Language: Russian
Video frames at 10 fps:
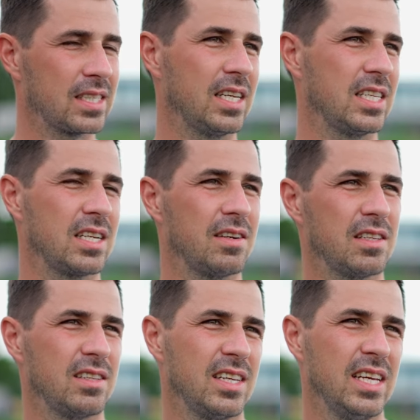Знаете, как говорят,
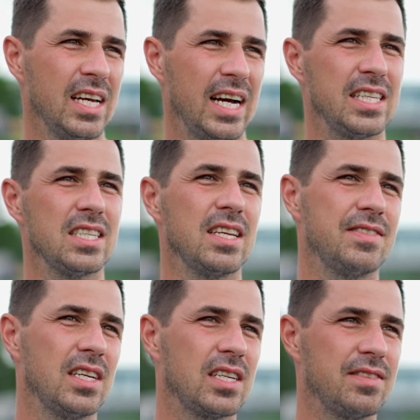один за
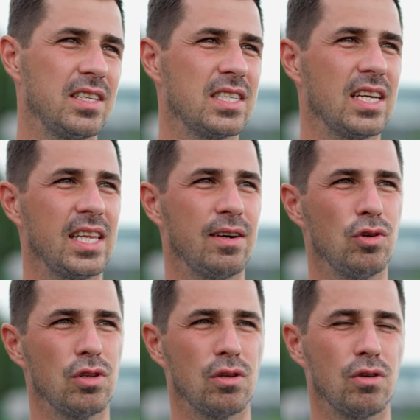всех и все за
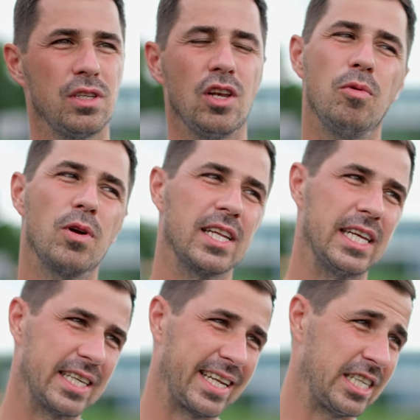одного, но не люблю, когда
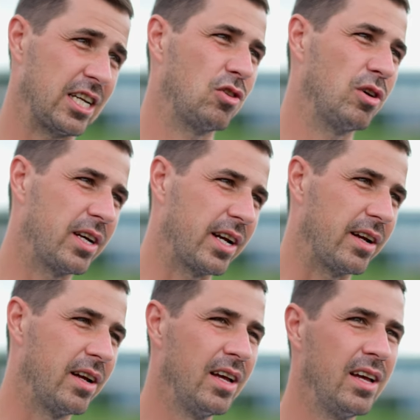это кричат до игры.
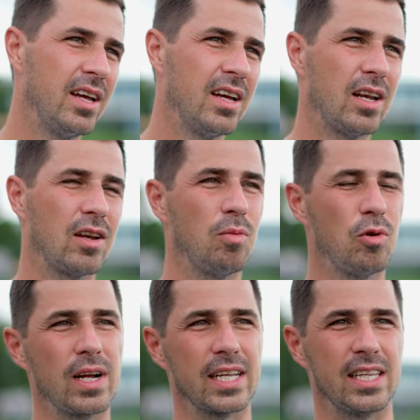
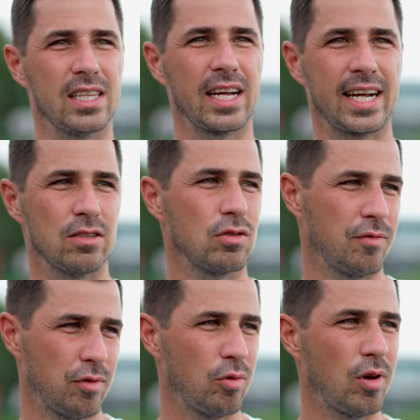люблю, когда это доказывают на
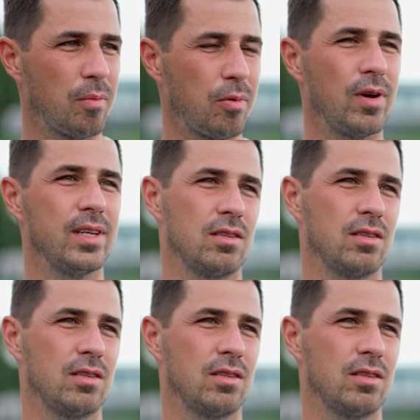футбольном поле.